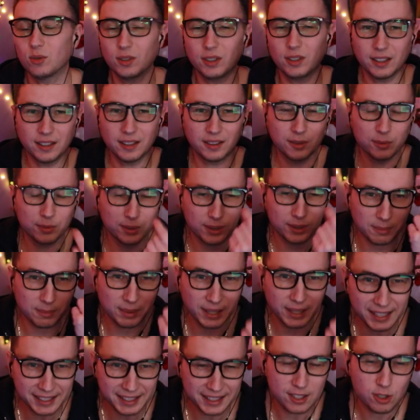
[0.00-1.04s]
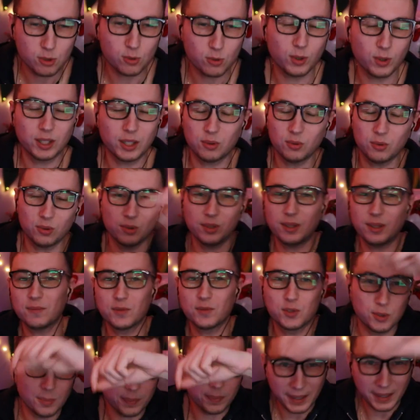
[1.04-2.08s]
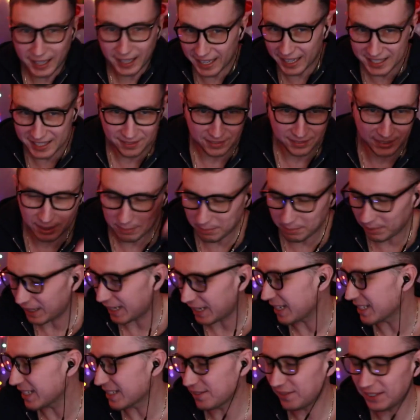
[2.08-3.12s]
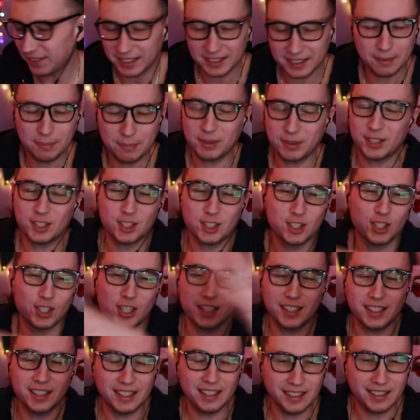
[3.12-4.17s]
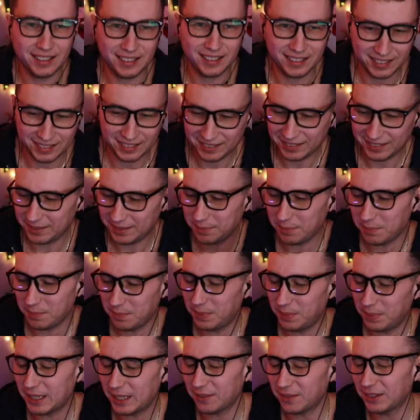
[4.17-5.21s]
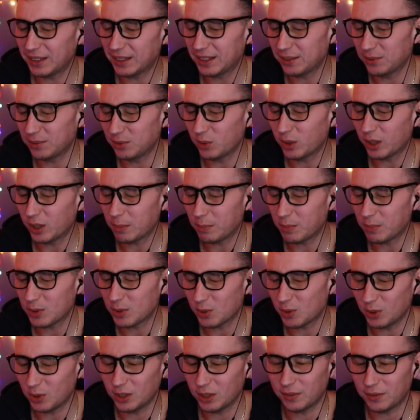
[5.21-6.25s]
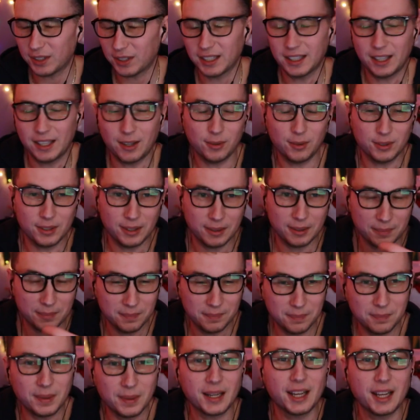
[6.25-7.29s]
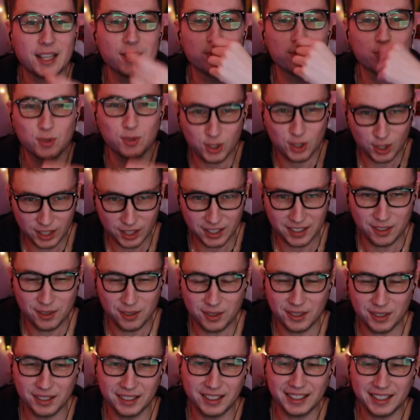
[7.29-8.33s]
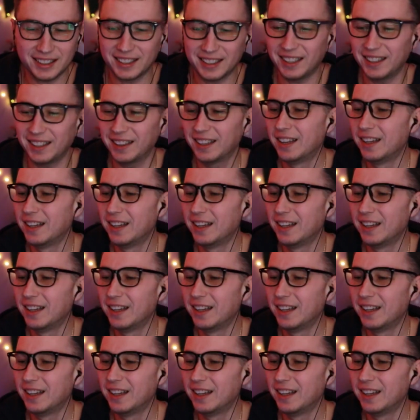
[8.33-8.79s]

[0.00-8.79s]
эту таблеточку, которую нам все показывали, показывали на протяжении первых двух эпизодов, когда он там показушно ее глотал.